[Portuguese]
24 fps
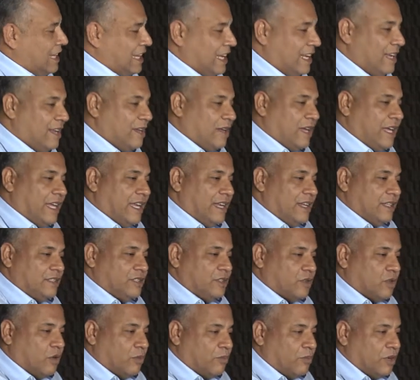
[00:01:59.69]
ele, ele
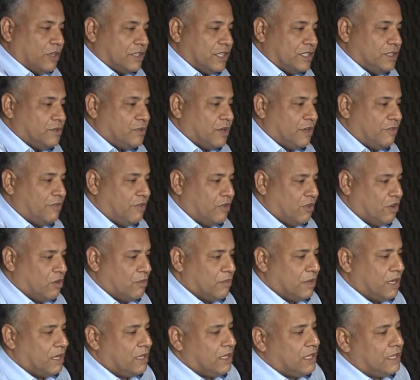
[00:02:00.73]
se comporta de uma
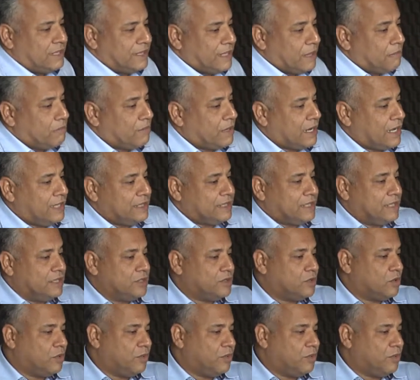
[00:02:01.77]
forma, na prática ele se